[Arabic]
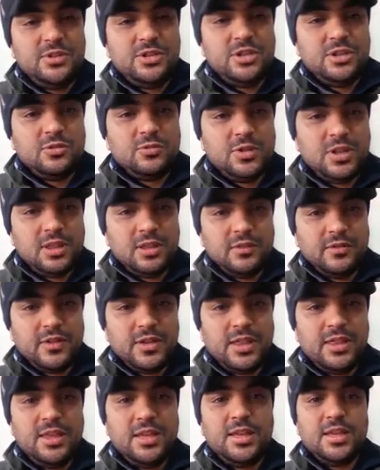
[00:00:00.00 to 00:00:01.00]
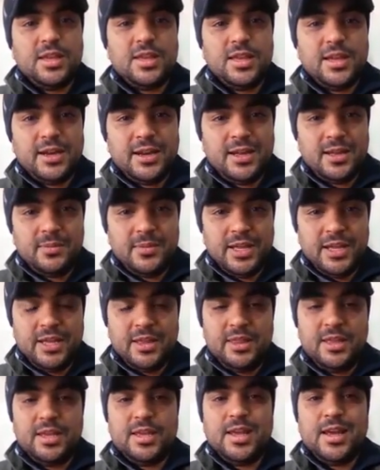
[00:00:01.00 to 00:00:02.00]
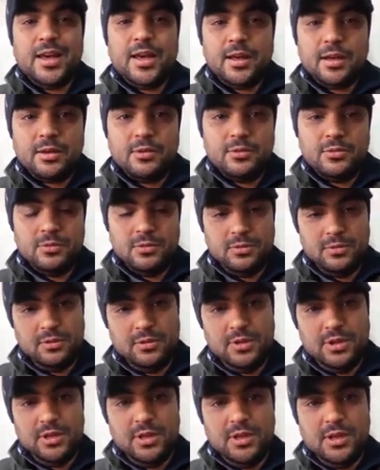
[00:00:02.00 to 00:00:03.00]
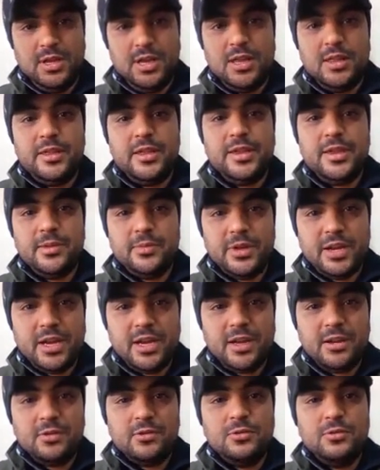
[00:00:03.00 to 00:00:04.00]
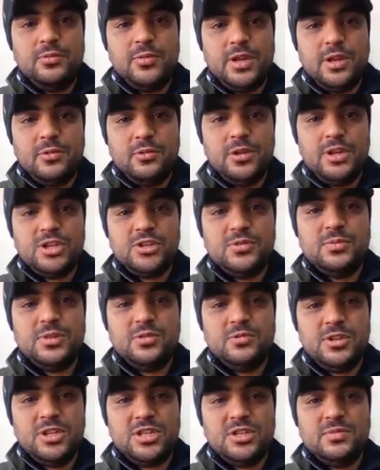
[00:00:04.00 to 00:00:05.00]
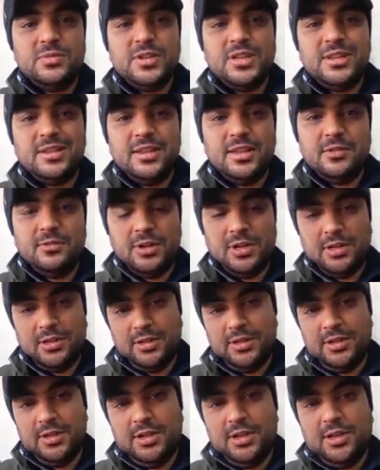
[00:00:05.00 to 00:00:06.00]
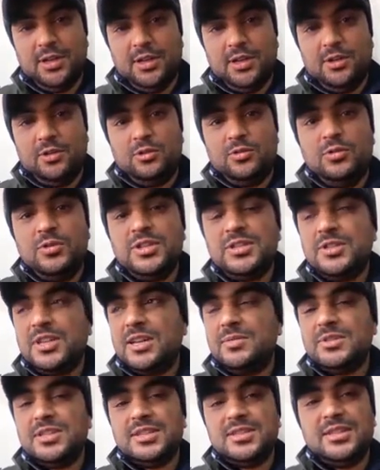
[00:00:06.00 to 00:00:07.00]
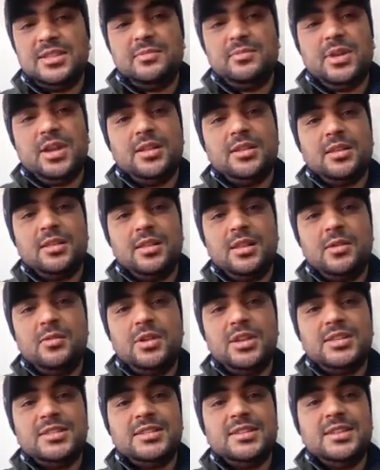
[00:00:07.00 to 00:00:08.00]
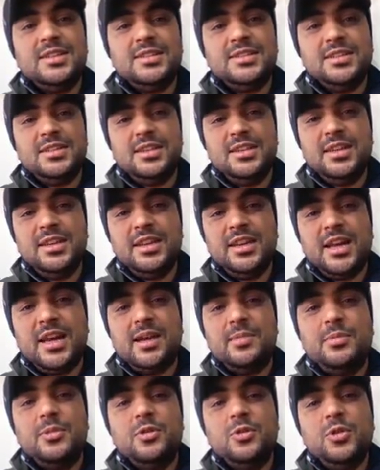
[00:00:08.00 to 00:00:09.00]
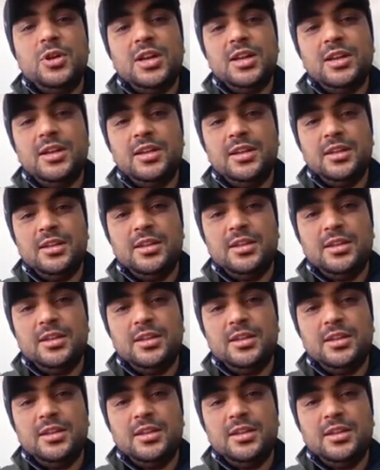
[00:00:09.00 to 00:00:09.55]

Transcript: باش يتوظف هذيك كرامة هذاك حقه هذاك من حقه ما هوش من واجب الدولة تونس خمس سنين بعد الثورة السياسيين عملوها